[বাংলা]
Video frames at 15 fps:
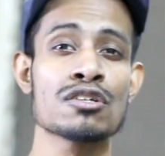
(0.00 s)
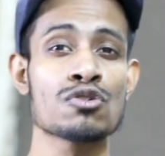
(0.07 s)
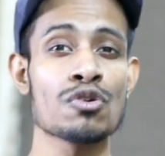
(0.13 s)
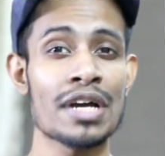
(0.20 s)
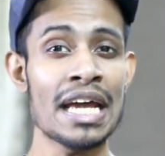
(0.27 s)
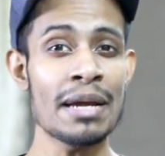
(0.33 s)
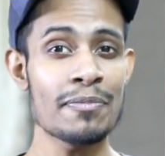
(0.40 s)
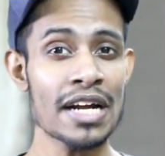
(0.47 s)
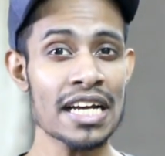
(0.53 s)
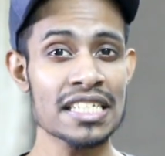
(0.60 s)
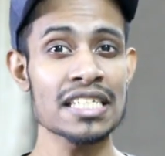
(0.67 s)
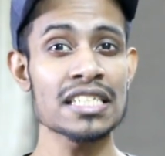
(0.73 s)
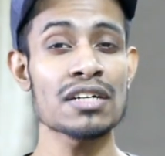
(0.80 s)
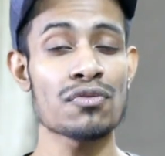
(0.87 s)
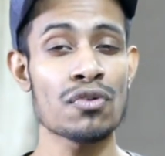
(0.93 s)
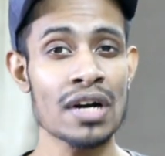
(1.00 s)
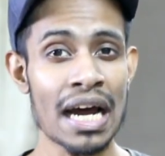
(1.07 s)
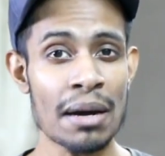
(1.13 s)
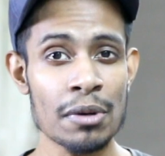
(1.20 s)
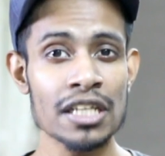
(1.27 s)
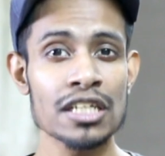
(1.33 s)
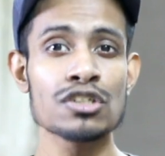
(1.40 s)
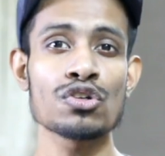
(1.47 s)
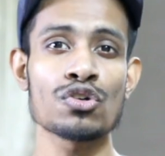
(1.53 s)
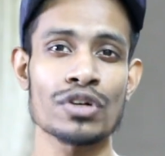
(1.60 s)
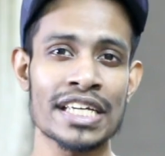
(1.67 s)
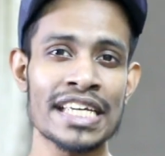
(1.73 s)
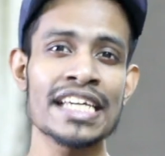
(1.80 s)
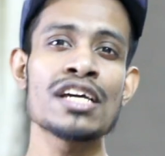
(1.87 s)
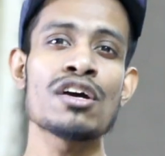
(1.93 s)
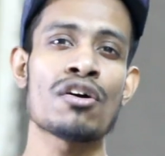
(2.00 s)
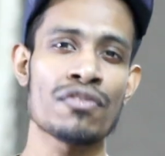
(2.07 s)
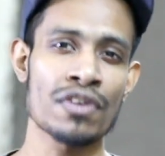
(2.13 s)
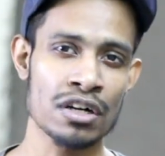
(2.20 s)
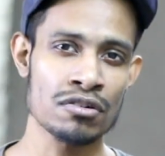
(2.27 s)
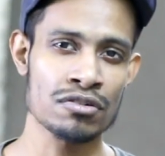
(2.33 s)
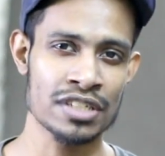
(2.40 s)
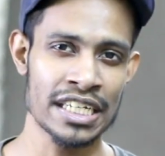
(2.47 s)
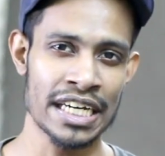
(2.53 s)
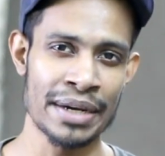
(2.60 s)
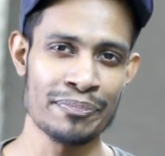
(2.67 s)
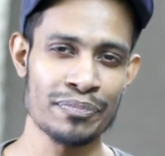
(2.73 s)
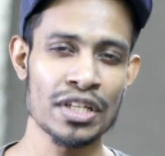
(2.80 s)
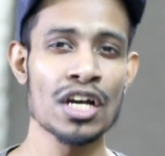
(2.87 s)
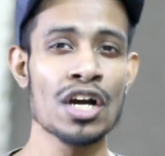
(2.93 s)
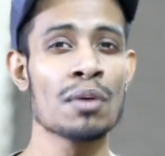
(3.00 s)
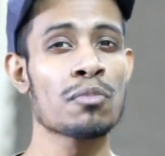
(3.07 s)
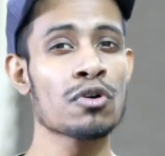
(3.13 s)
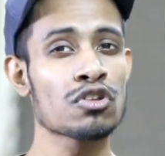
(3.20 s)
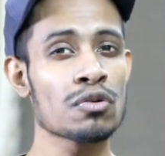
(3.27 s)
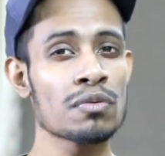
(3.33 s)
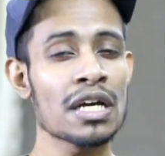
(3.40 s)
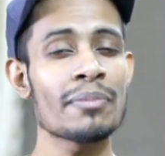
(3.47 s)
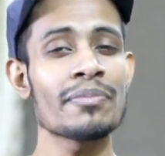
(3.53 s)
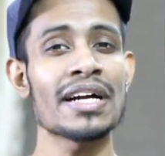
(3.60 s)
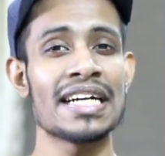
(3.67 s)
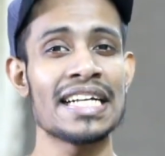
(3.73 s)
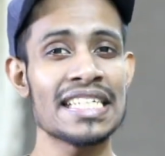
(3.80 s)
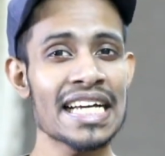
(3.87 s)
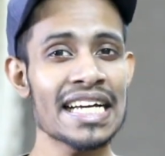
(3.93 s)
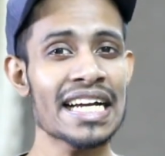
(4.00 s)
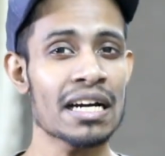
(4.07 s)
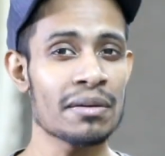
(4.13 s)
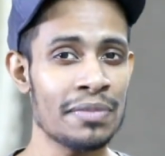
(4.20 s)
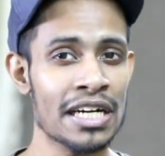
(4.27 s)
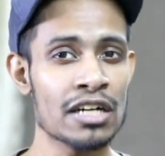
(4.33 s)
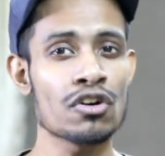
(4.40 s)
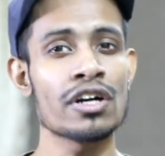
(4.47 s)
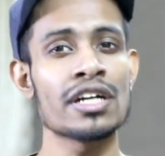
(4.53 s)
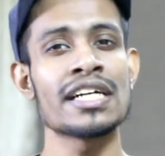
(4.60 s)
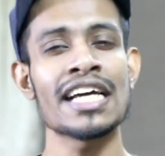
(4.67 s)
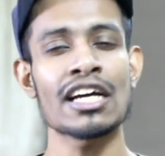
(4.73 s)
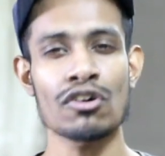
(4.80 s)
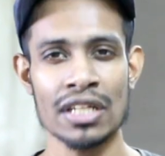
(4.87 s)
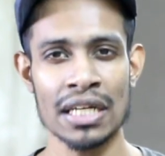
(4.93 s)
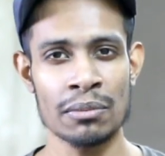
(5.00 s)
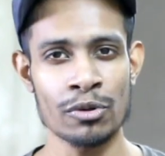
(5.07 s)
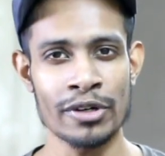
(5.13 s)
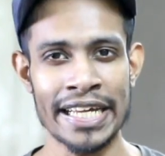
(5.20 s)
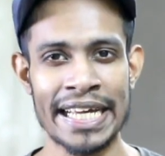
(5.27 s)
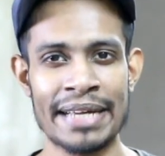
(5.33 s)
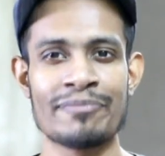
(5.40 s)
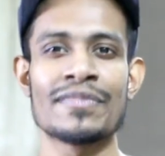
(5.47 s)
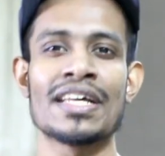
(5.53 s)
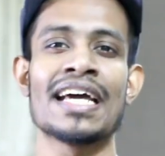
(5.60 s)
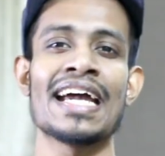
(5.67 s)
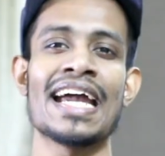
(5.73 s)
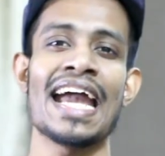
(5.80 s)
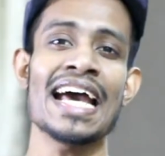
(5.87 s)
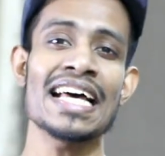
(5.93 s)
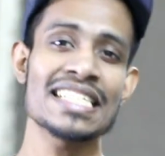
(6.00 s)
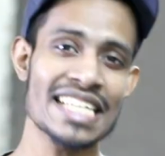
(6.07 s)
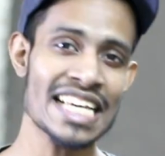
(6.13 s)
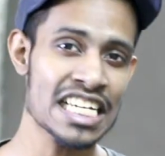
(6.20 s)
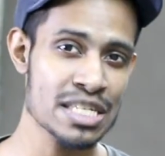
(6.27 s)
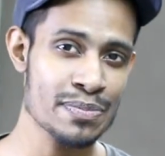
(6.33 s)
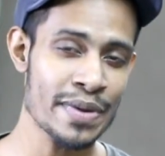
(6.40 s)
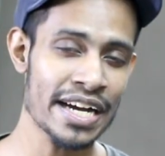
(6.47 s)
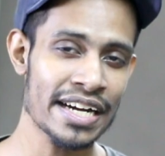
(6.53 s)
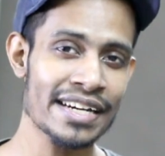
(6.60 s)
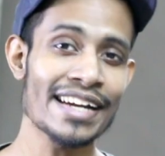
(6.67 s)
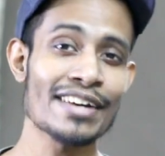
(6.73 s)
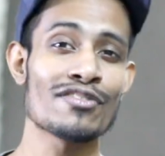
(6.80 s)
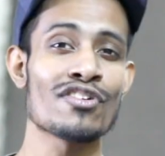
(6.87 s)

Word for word: সো এই প্রাইসিং ফোনটা আমাদের জন্য কি কি অফার করছে প্রথমে আমরা ডিজাইন আর বিল্ড করে নিয়ে কথা বলি অ্যাজ এক্সপেক্টেড